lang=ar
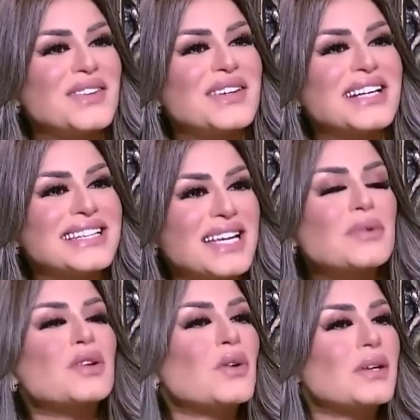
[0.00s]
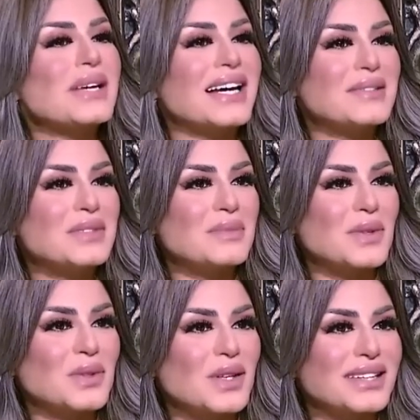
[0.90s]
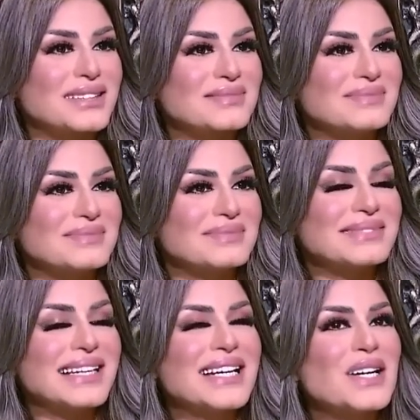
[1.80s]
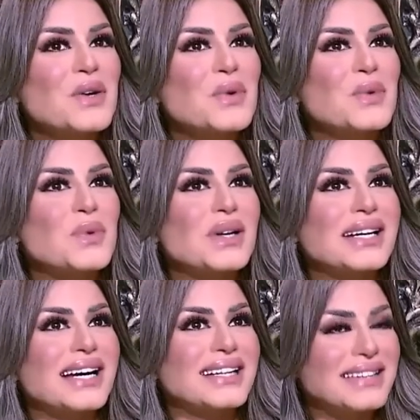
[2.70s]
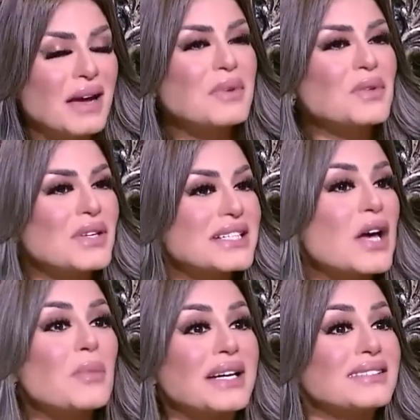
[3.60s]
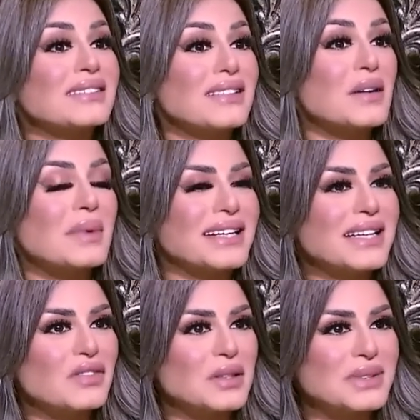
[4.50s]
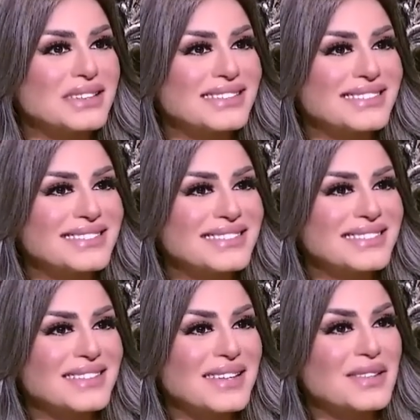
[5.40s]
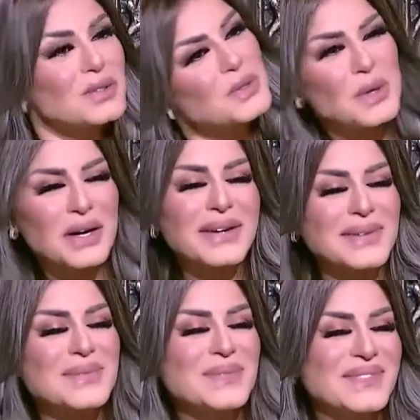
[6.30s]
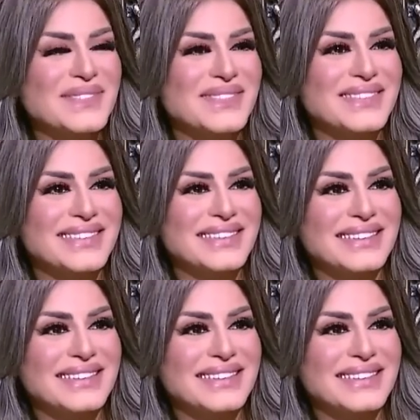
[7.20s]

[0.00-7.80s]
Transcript: هو كان دايما هو اللي بيعلمني الموضوع ده وخدتها منه نصيحه وبقيت اتدرب عليها في البيت مم. كنت صغيره غصب